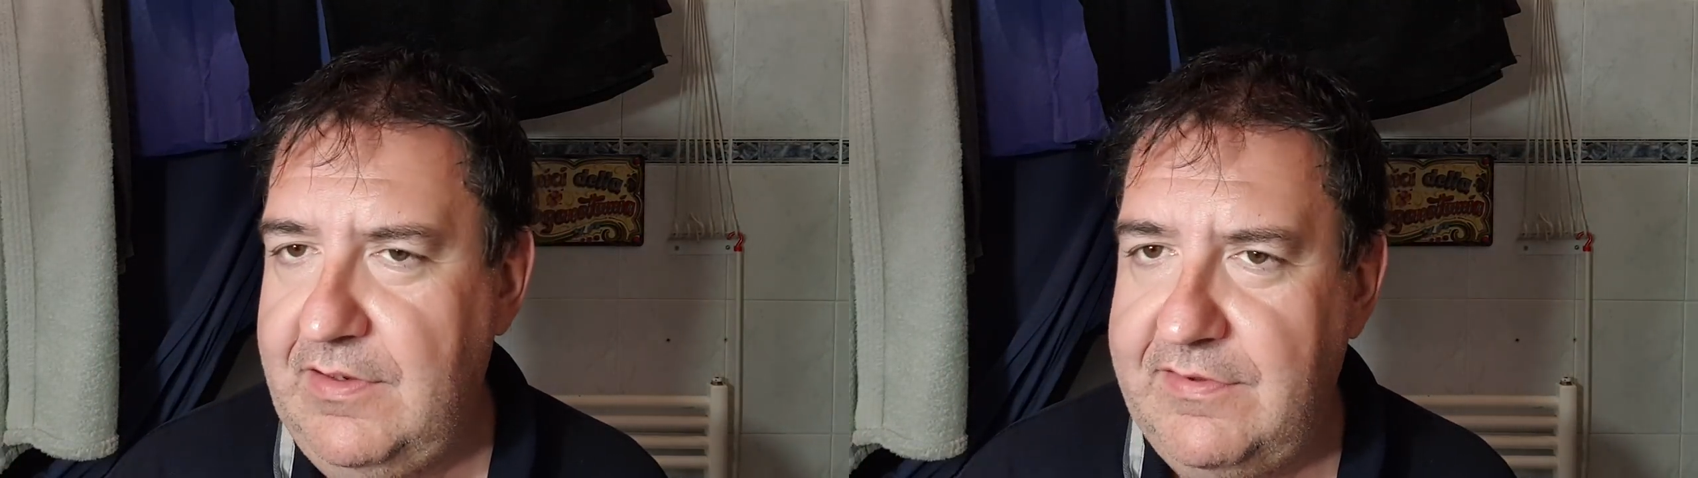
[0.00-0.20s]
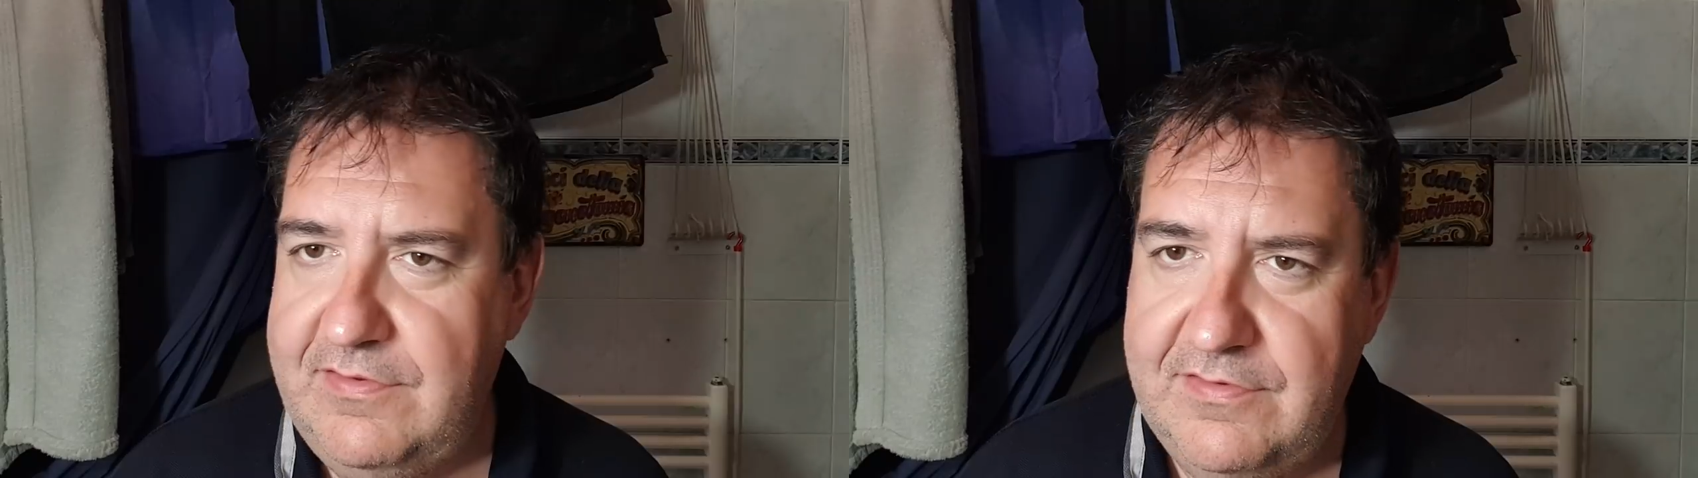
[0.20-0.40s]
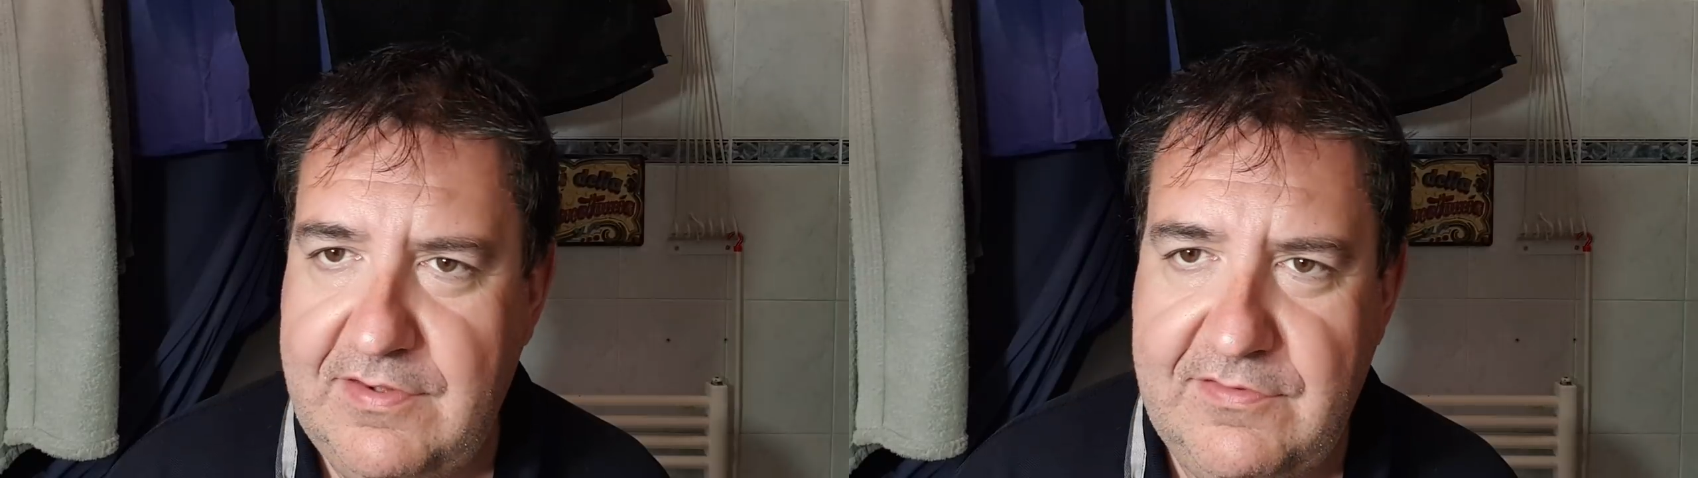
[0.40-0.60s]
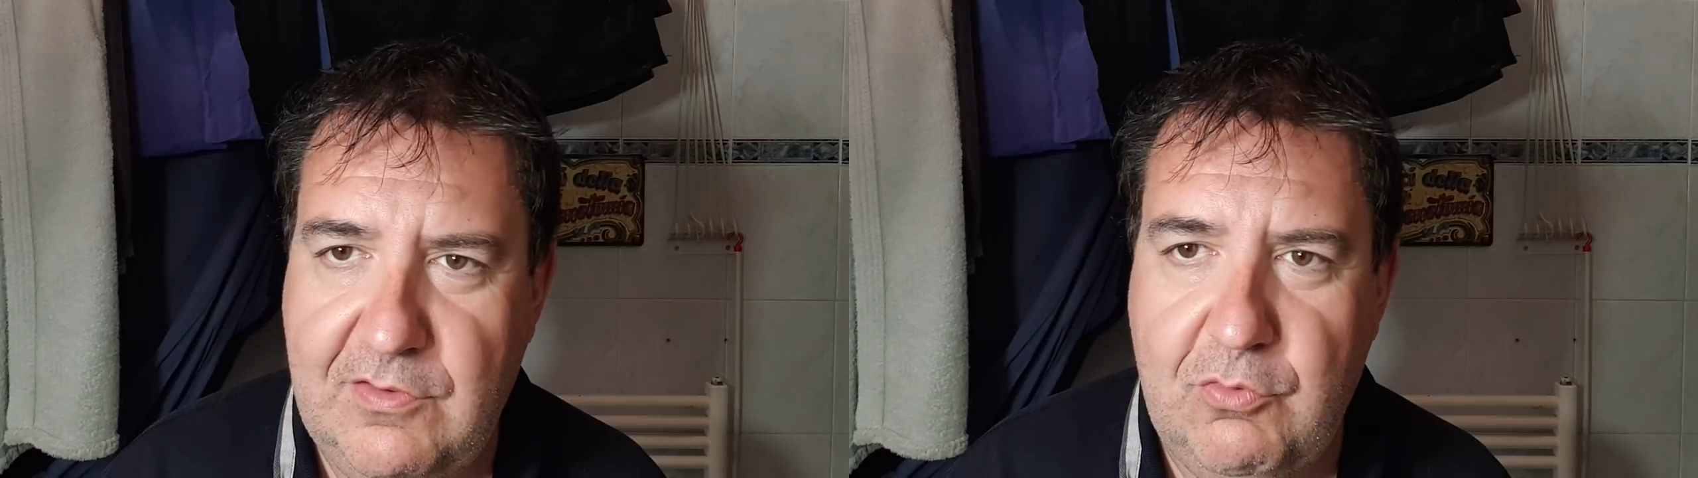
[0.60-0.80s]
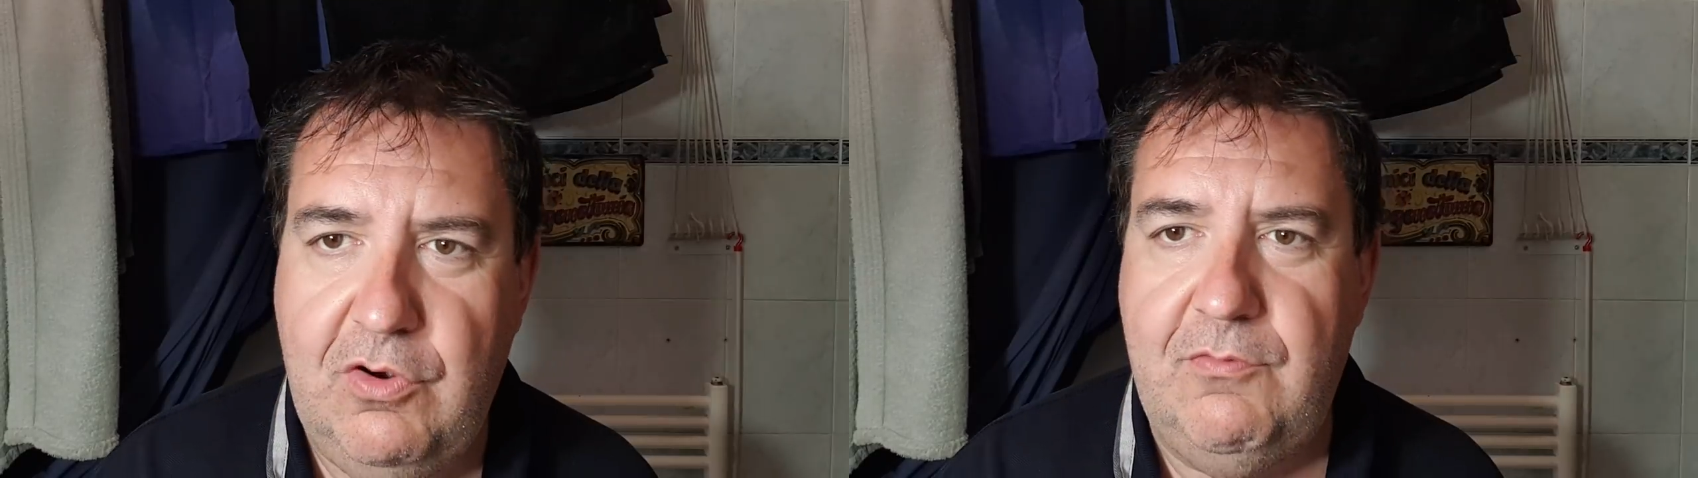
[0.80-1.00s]
se
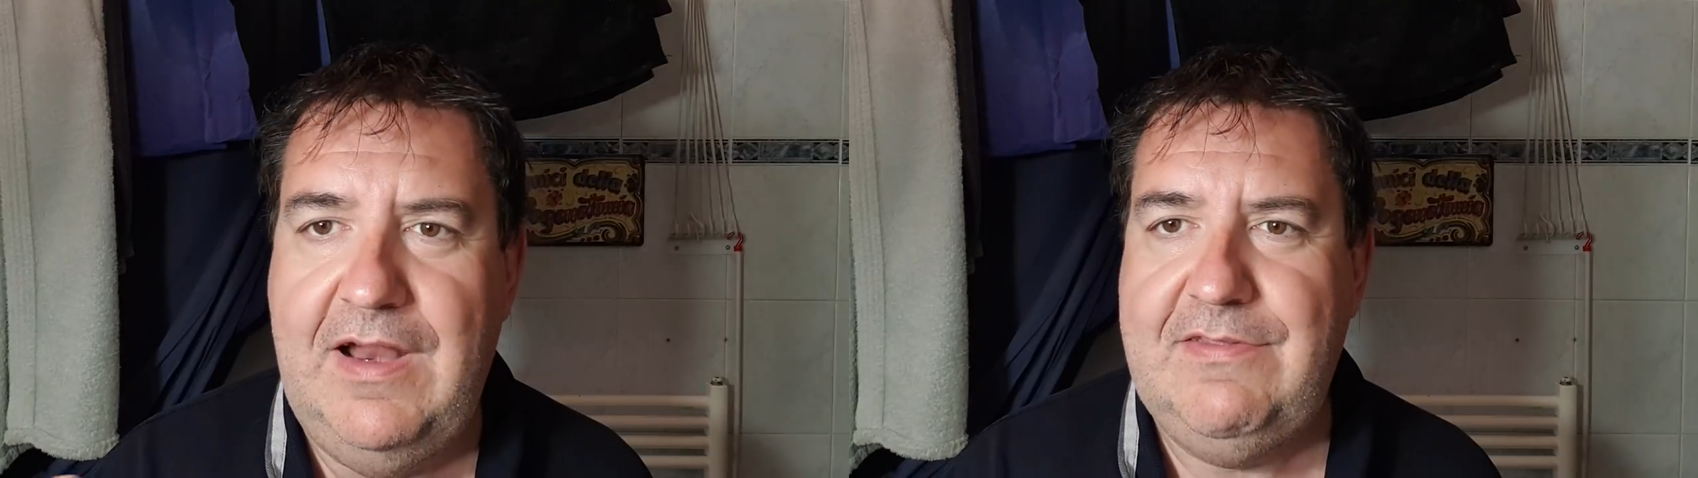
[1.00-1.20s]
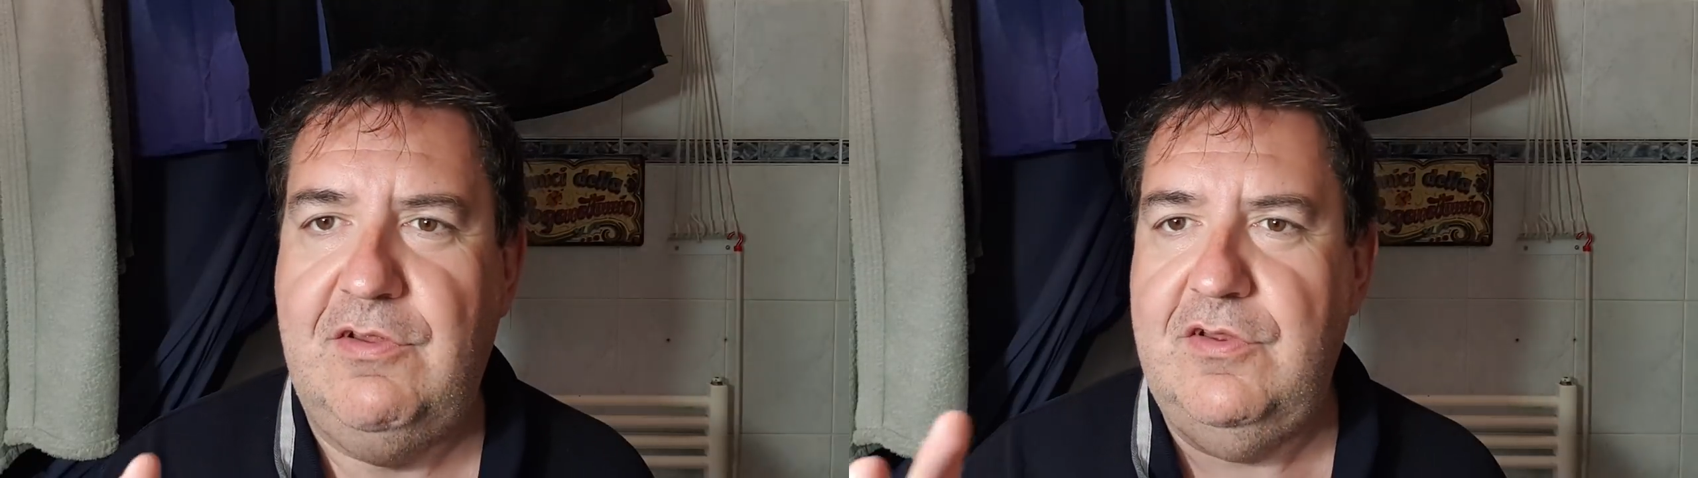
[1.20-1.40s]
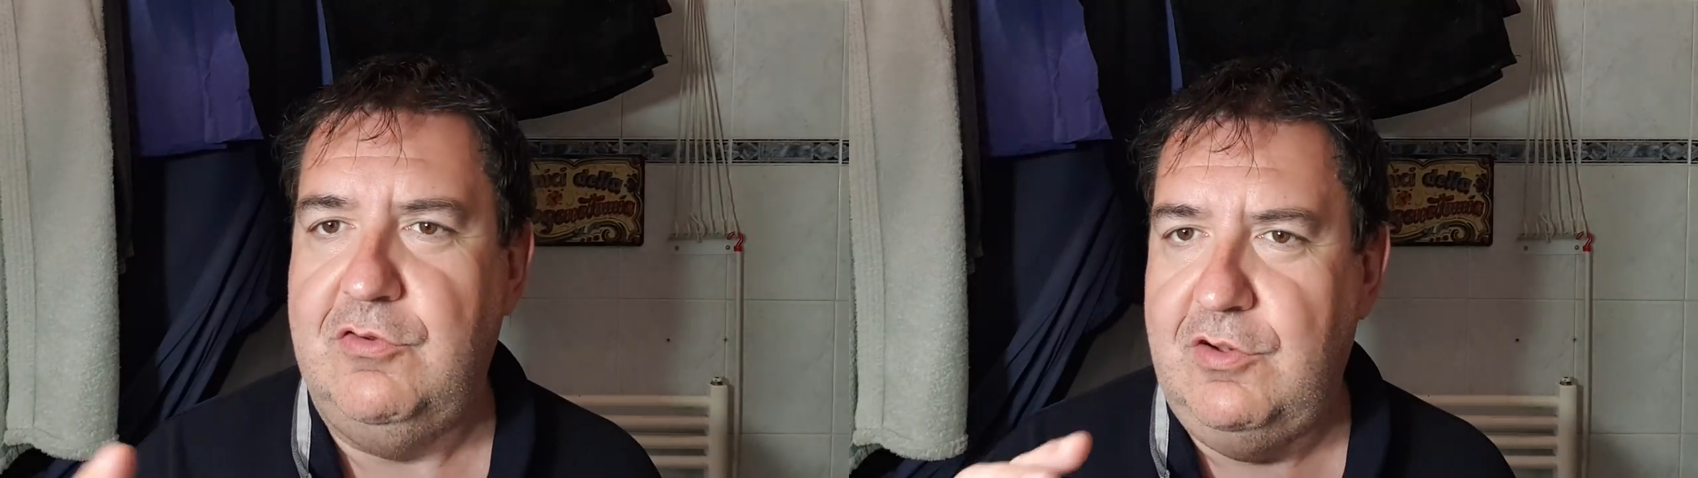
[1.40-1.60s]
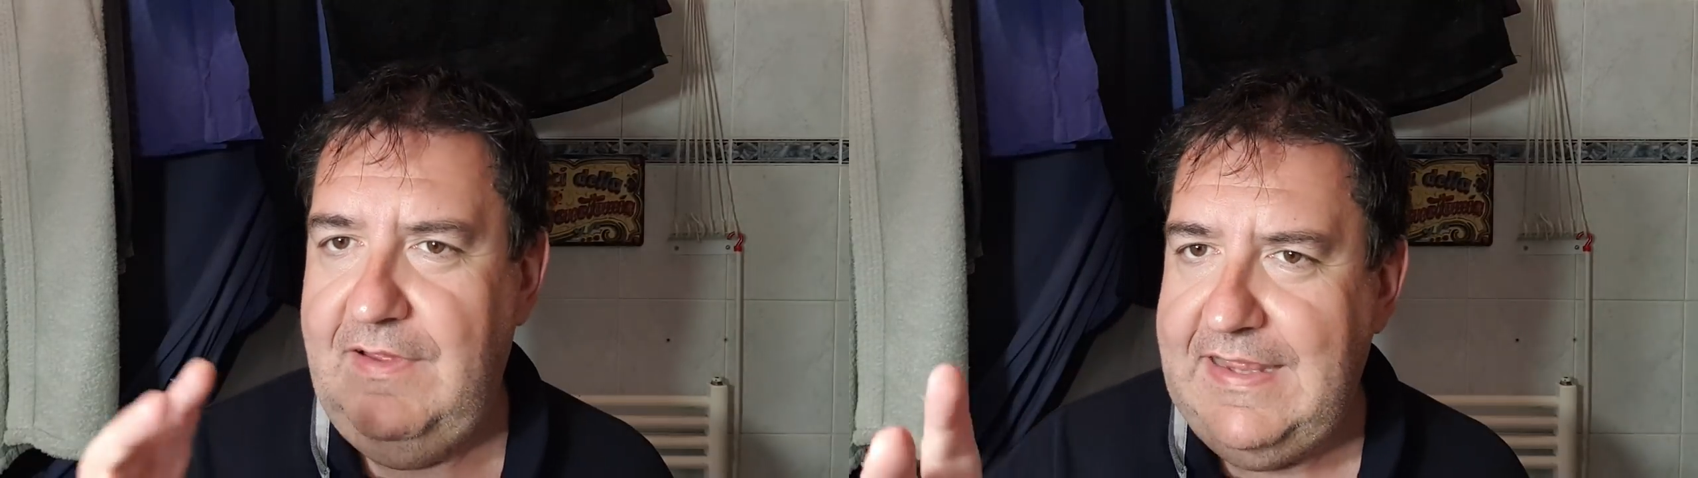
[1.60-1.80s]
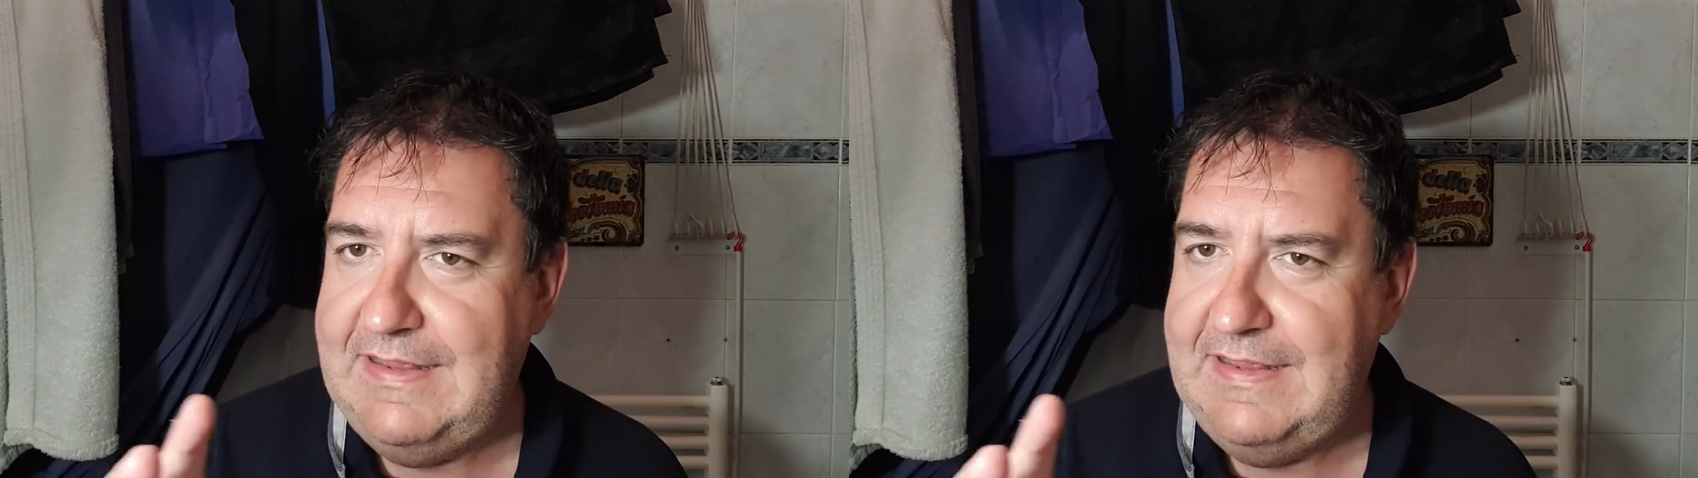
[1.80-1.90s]
qualcuno lo volesse lo trova lì,